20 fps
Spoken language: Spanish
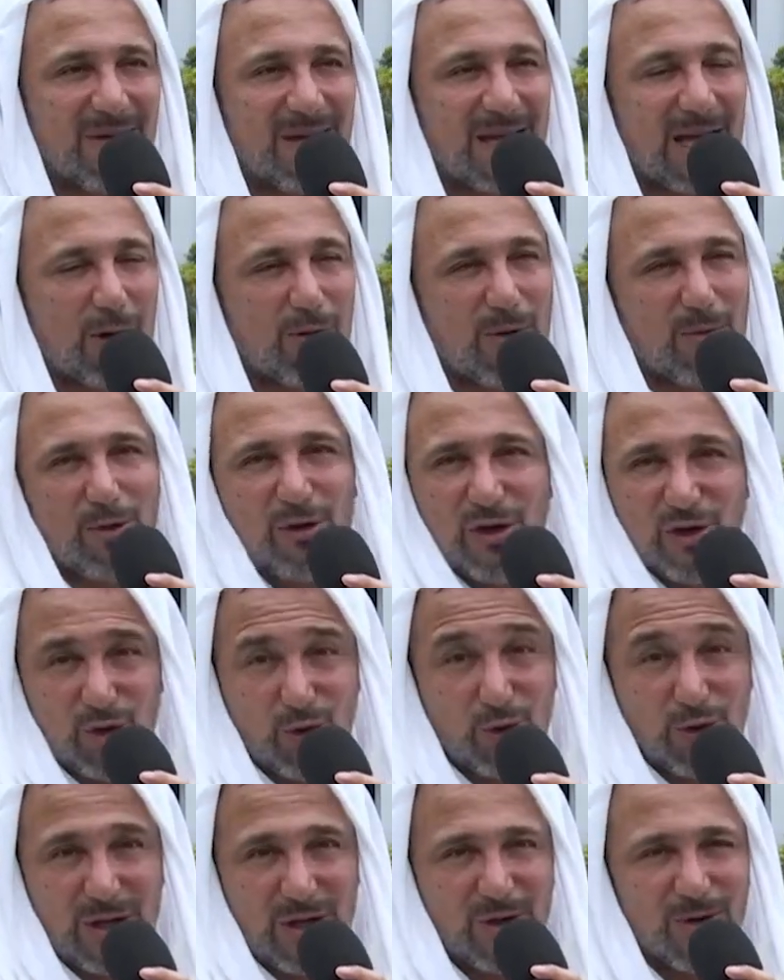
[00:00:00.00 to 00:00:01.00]
y que lo hemos
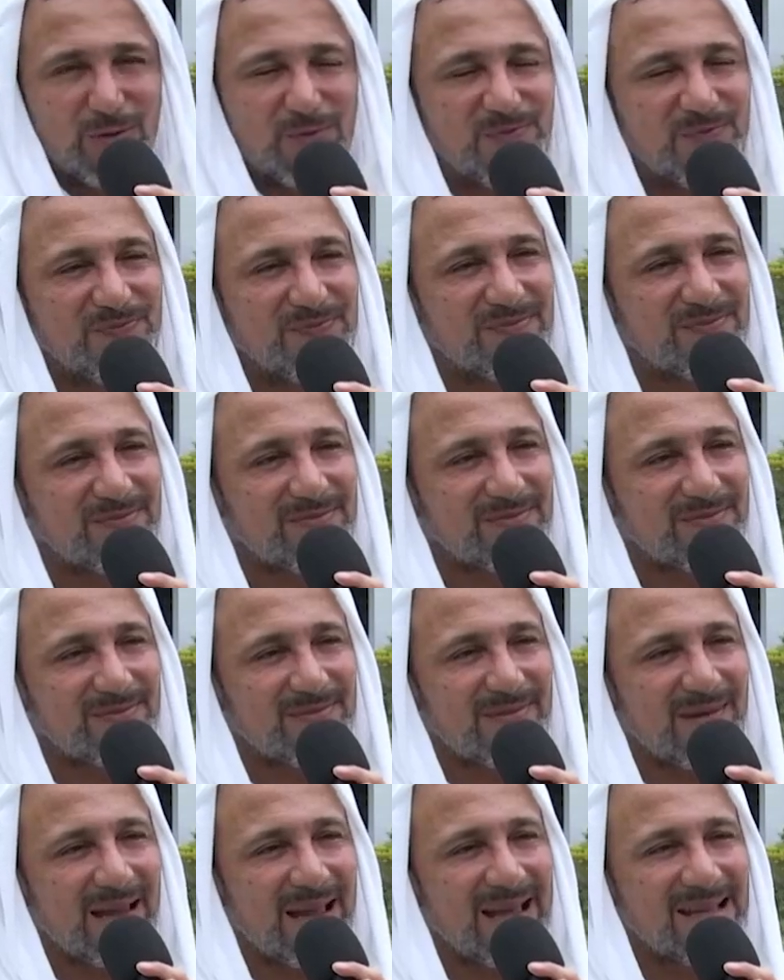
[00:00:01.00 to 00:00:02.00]
discutido,
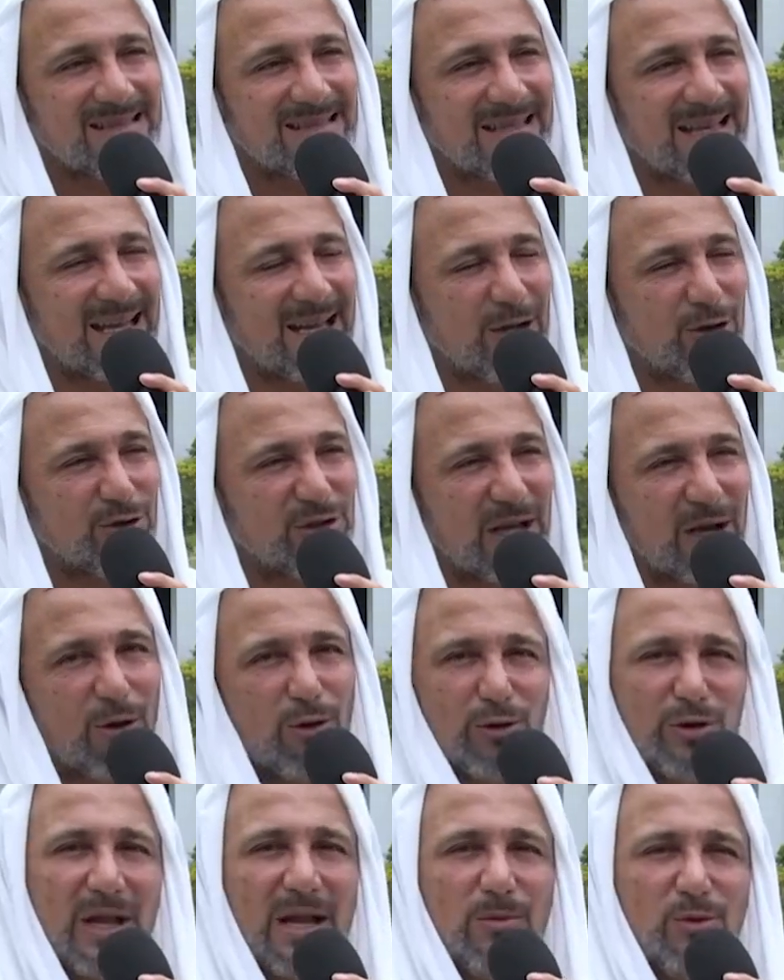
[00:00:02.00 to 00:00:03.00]
es que nos
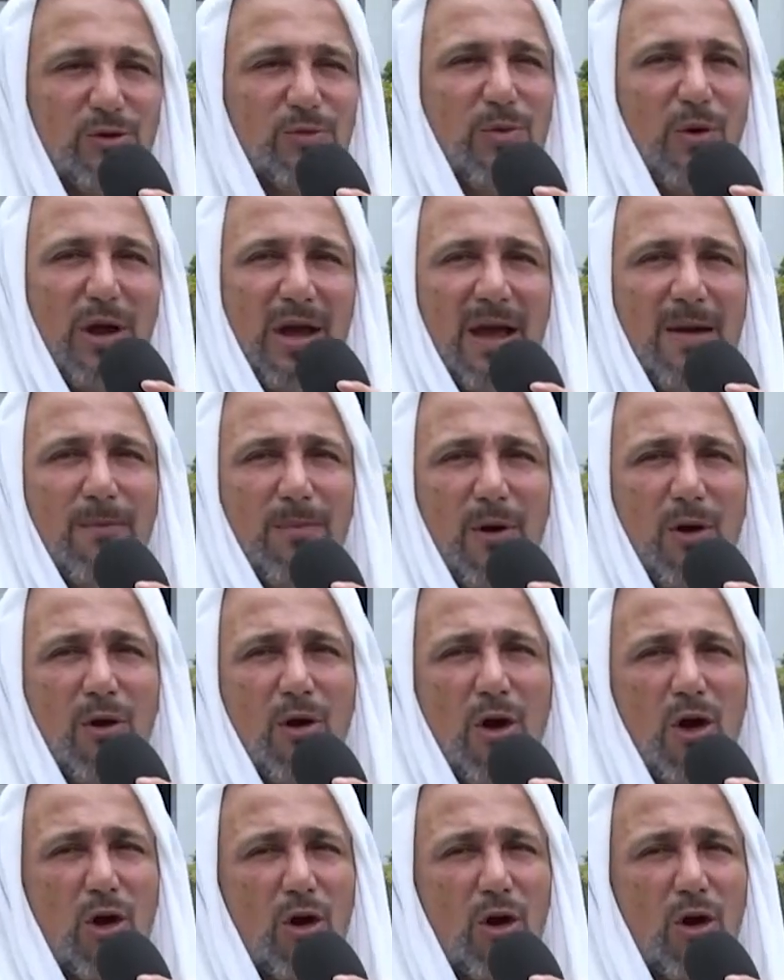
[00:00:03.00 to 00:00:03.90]
encontramos, por ejemplo,